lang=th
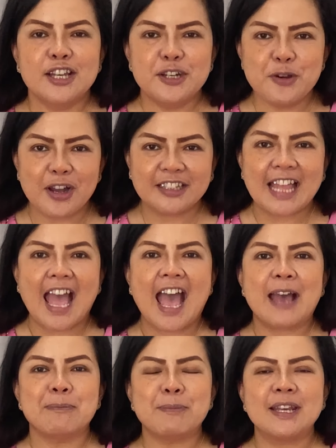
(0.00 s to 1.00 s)
ดวงตา
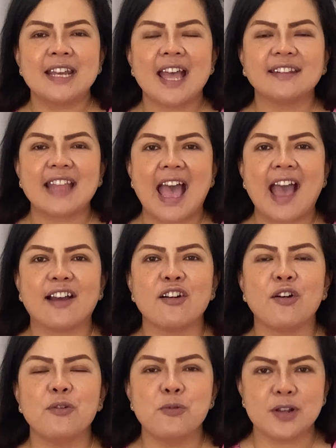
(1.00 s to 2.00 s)
เป็นหน้าต่างข
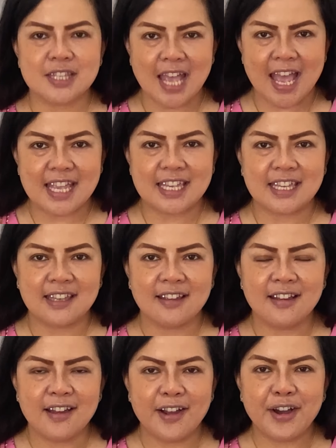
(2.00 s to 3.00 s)
องหัวใจ
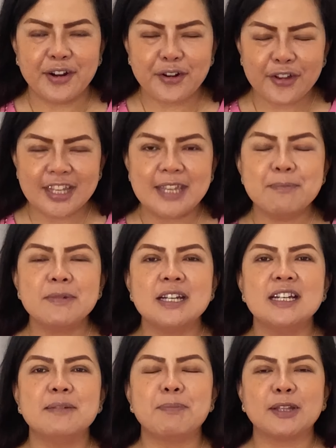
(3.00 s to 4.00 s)
รอยยิ้ม
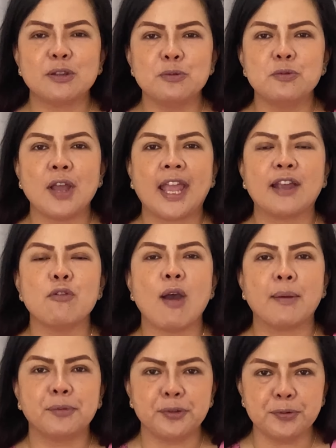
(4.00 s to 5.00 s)
คือประตูแห่งควา
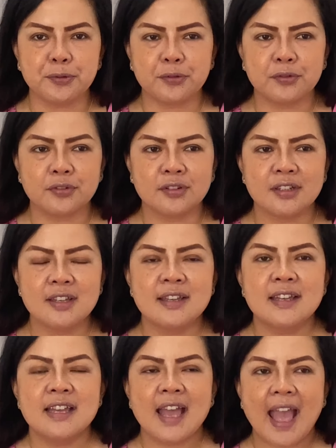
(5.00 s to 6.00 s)
มสุข
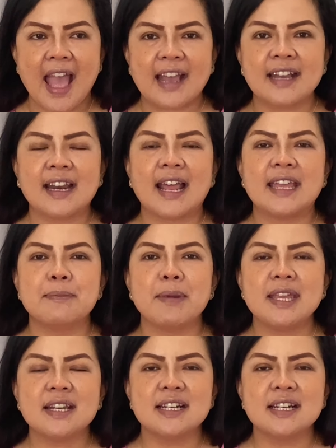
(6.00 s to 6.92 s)
หากใครไม่เค